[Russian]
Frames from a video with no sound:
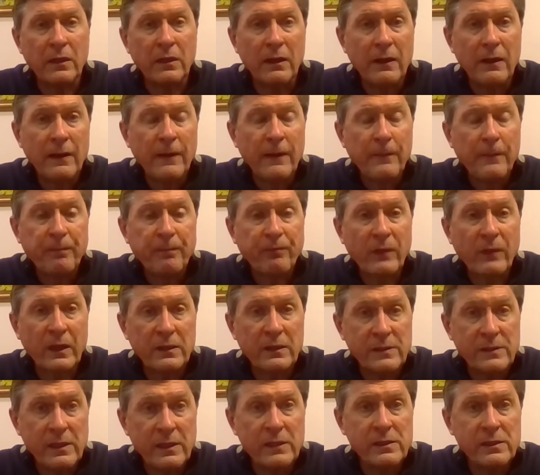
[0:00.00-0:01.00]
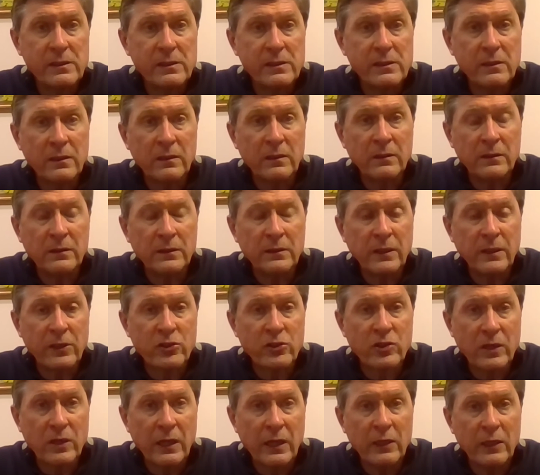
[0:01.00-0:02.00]
А, а здесь э,
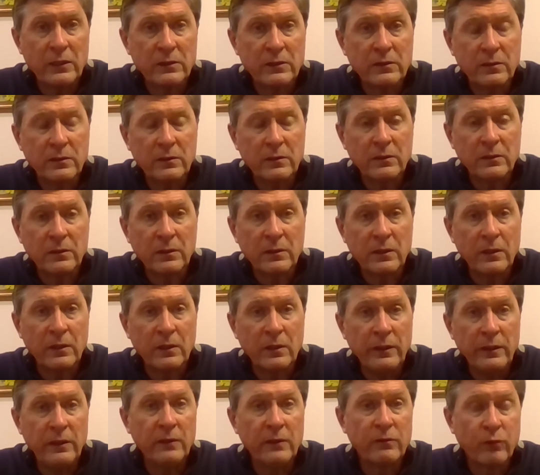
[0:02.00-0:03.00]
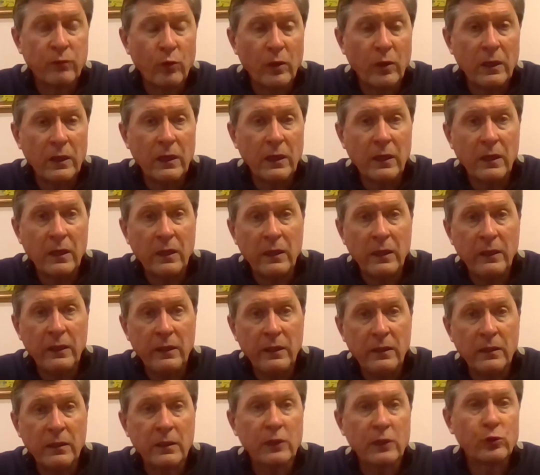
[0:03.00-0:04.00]
решает э, и воля,
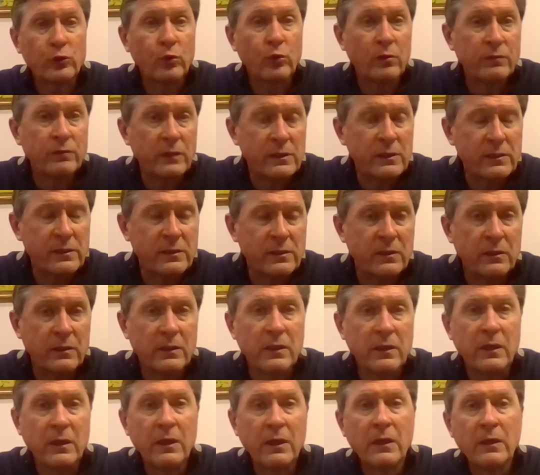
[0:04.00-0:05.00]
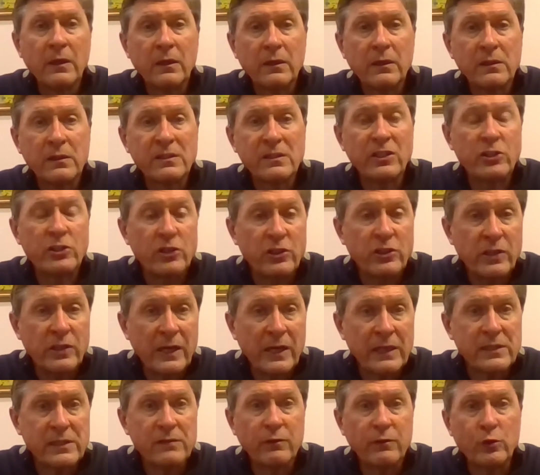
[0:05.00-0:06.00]
и готовность э,
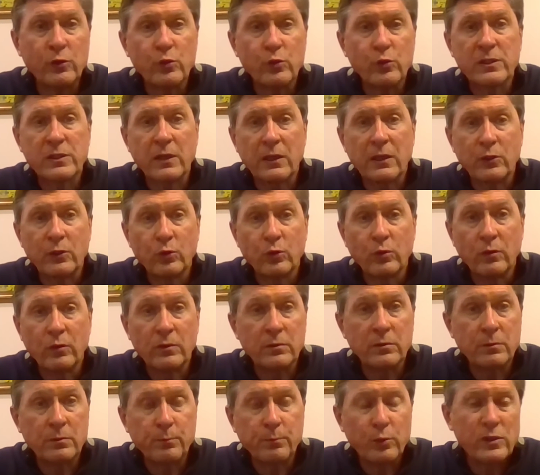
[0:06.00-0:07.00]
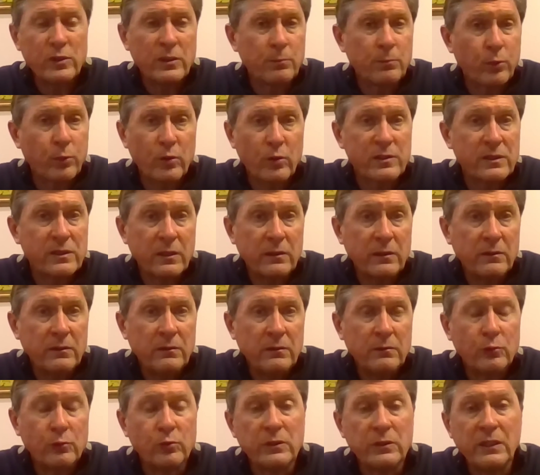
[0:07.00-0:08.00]
защищать свою страну. Путин просто
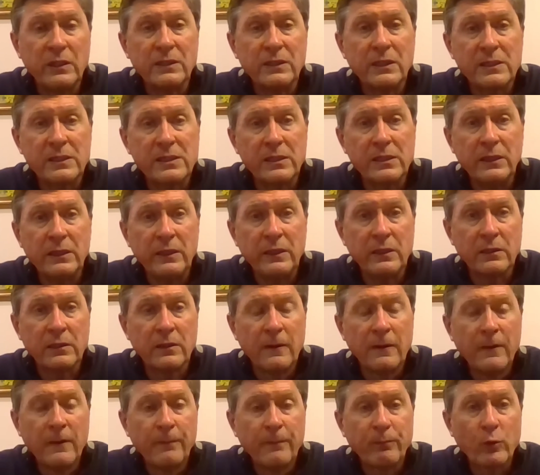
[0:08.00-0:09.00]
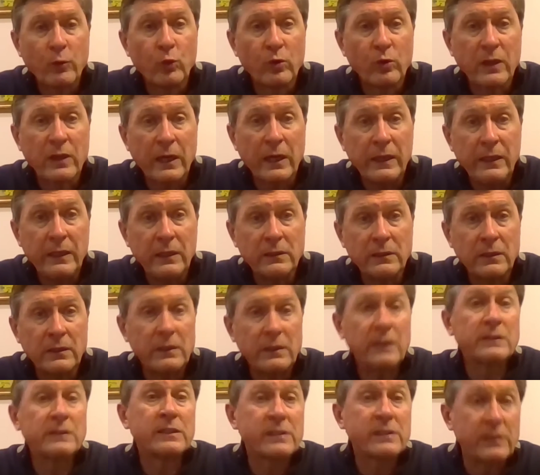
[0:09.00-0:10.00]
ну, недооценил Украина
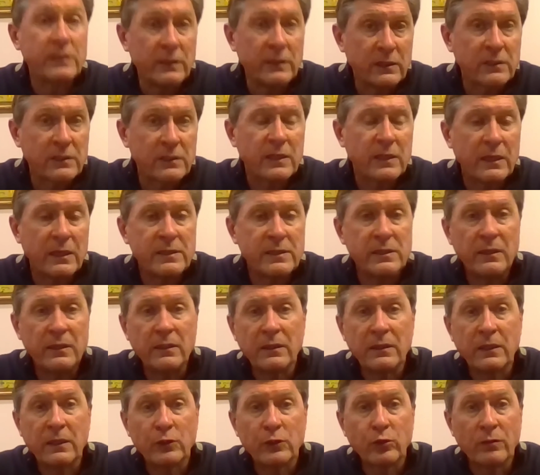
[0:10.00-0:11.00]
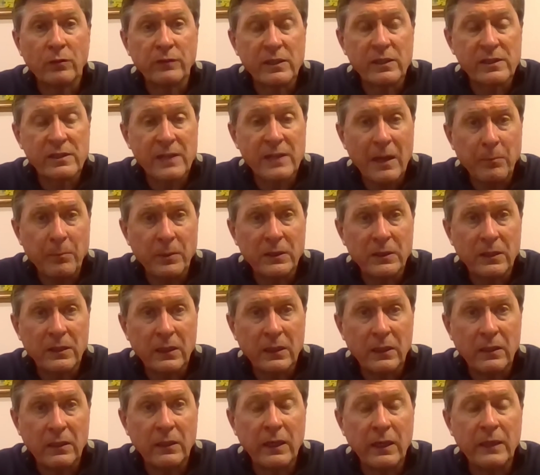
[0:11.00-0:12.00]
не недооценил, кстати, готовность
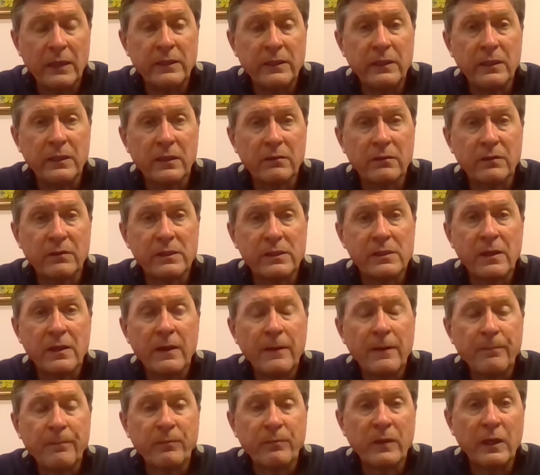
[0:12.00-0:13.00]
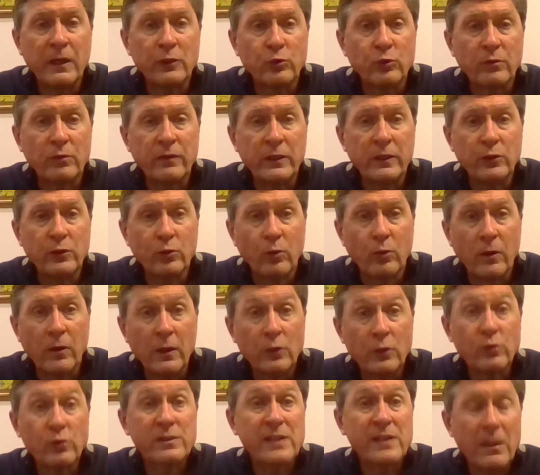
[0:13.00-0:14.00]
Запада реагировать на эту войну,
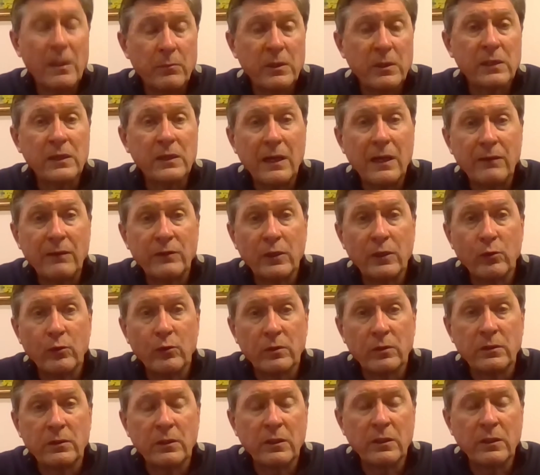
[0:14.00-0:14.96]
но самое главное, он